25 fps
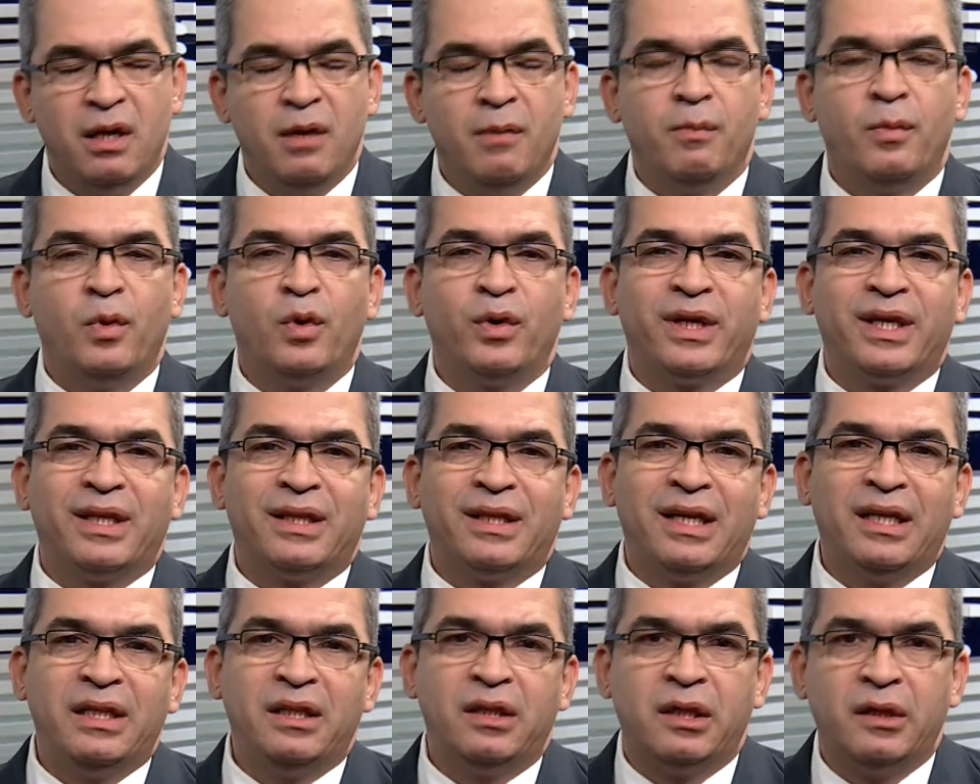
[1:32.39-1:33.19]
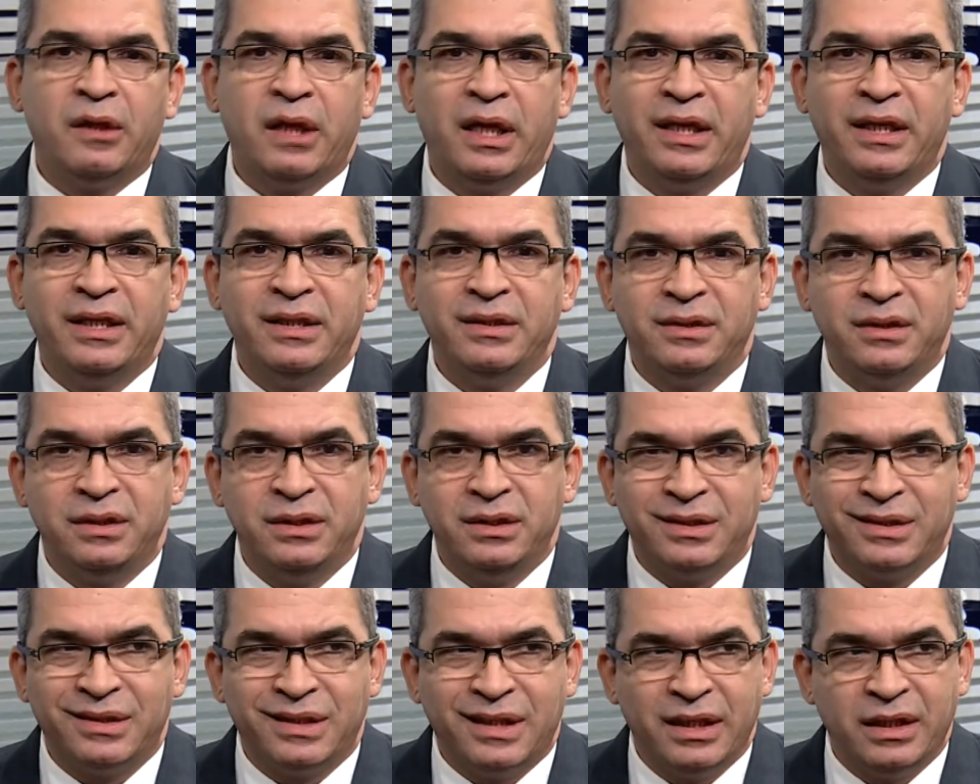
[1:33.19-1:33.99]
¿por qué tanta
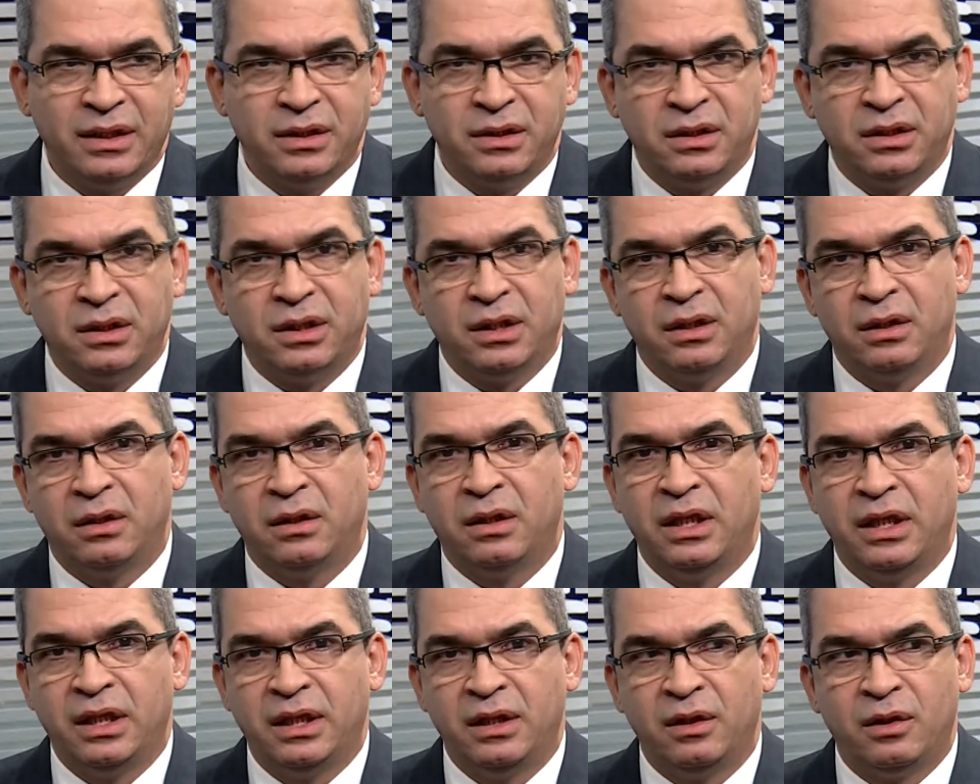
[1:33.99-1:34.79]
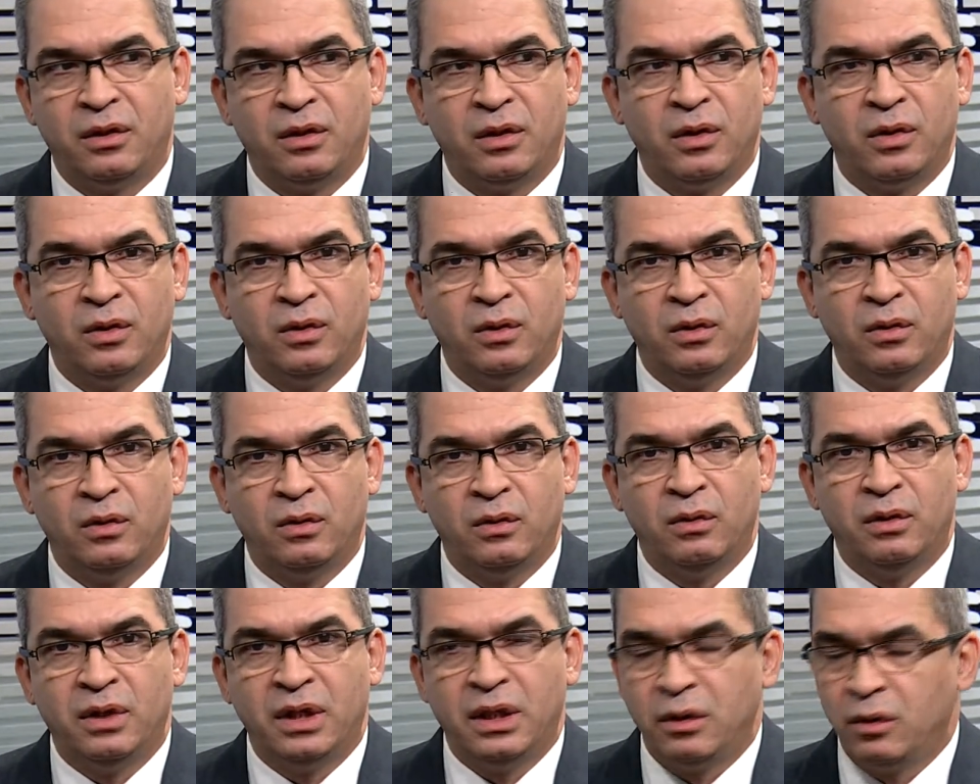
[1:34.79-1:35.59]
insistencia dentro
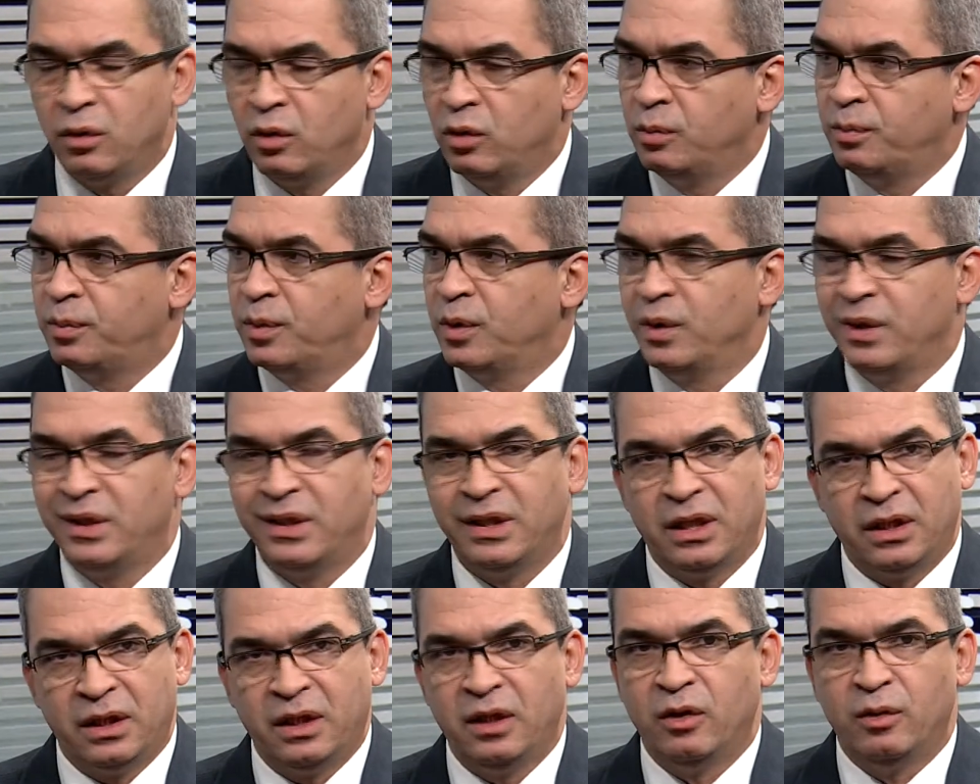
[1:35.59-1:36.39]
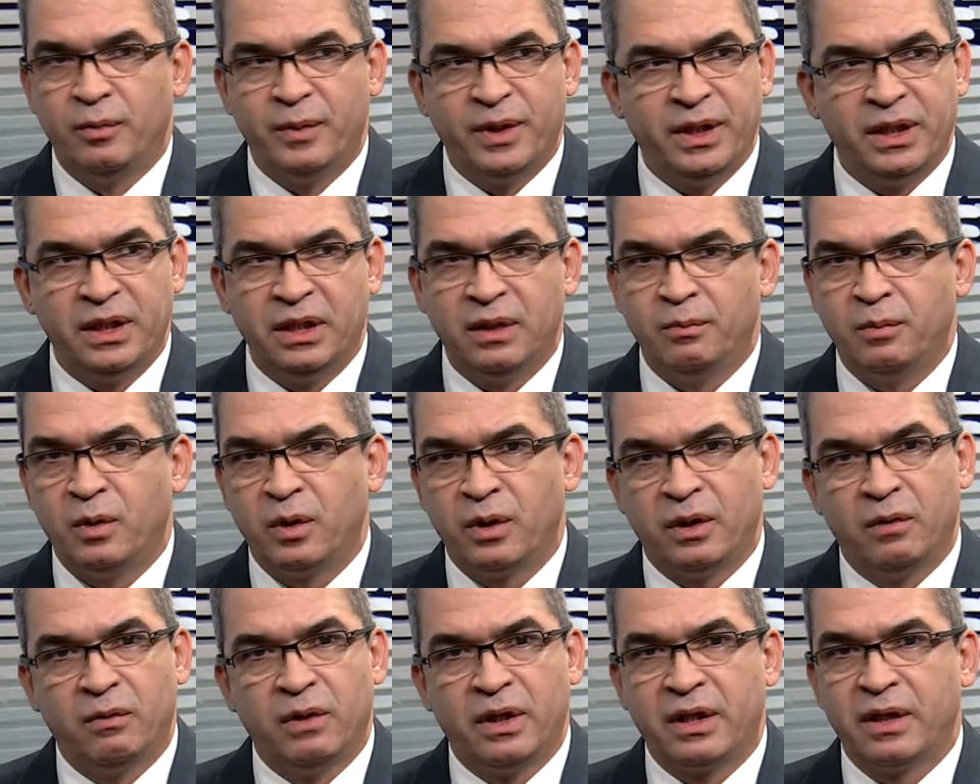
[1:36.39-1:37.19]
del grupo de Danilo Medina?
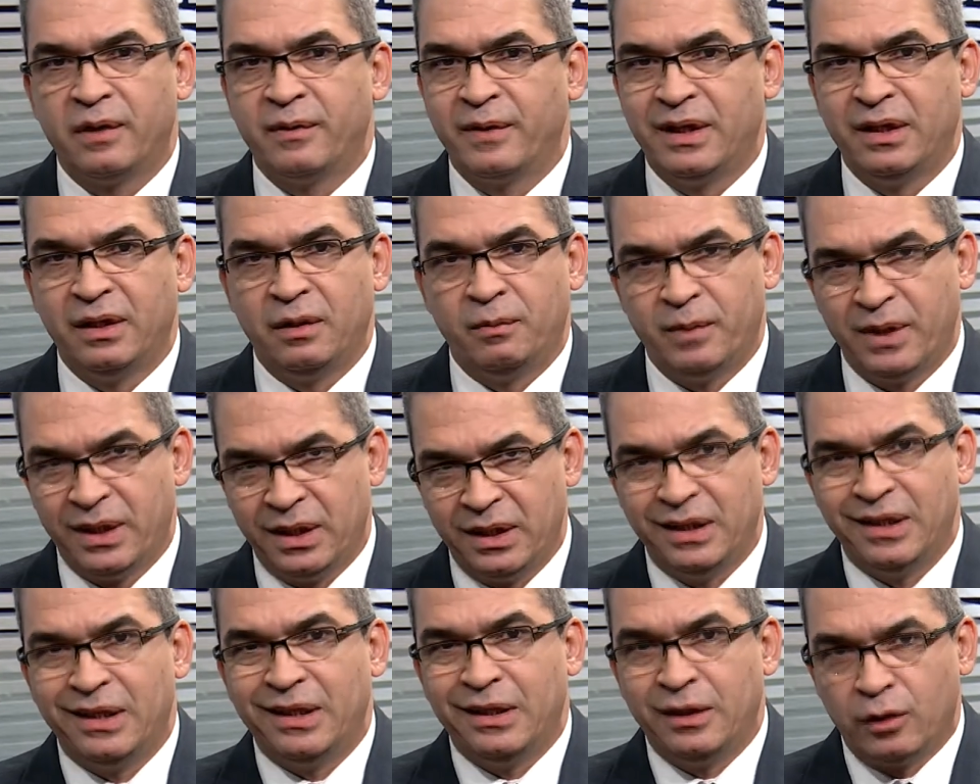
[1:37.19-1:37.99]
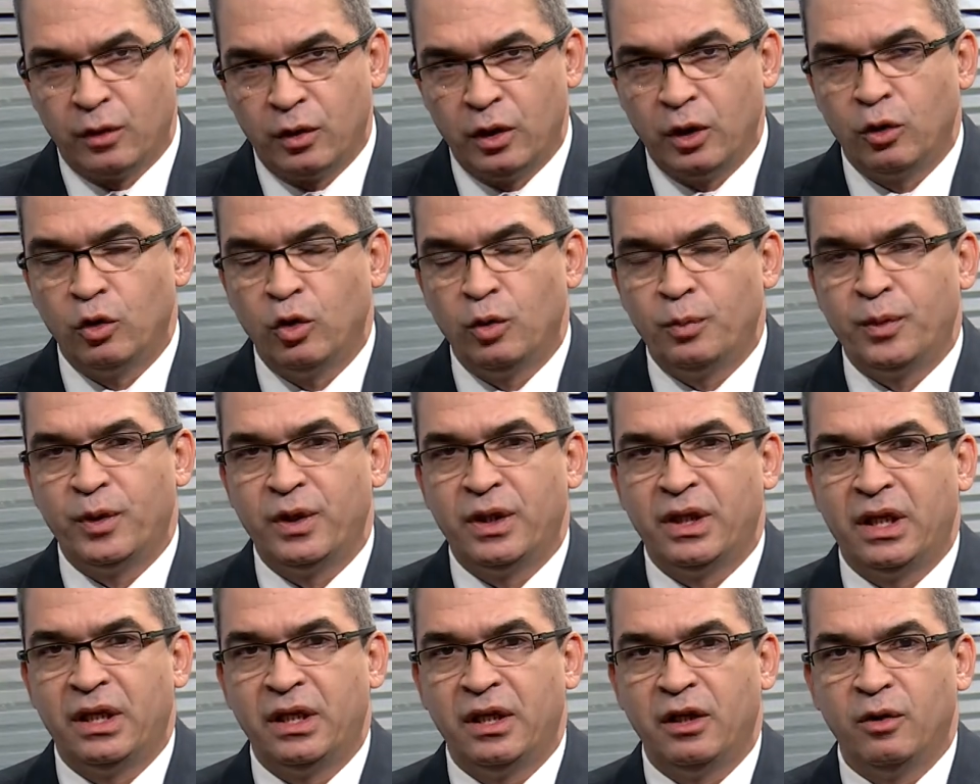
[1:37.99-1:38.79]
Porque no hay que hablar del PLD, dentro del grupo de
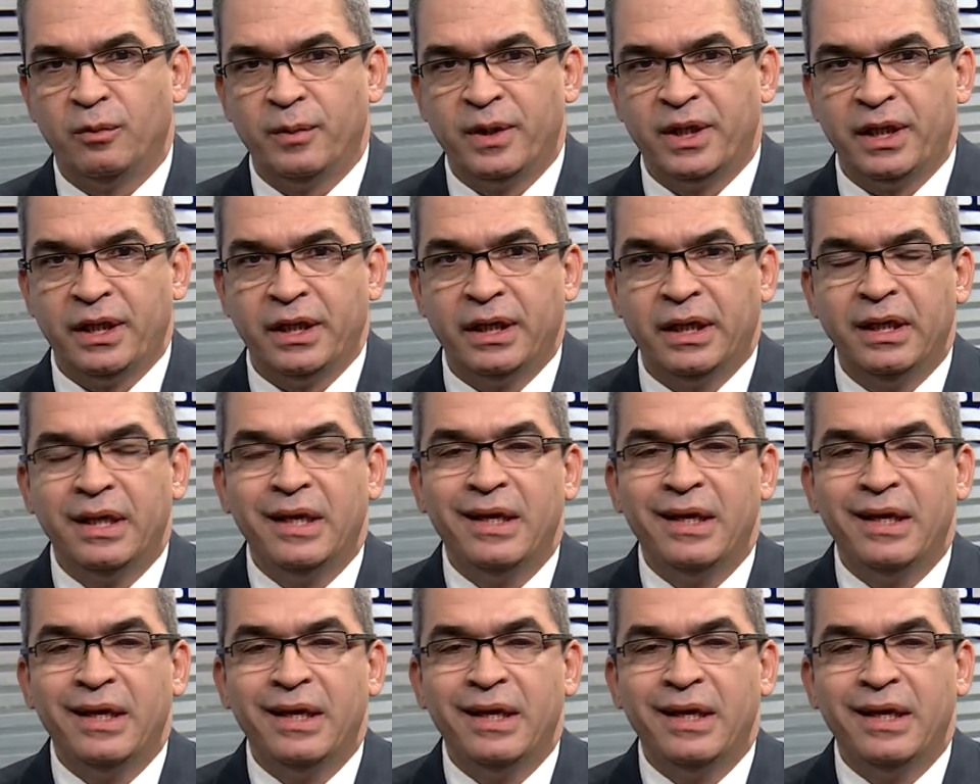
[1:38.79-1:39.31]
Danilo Medina,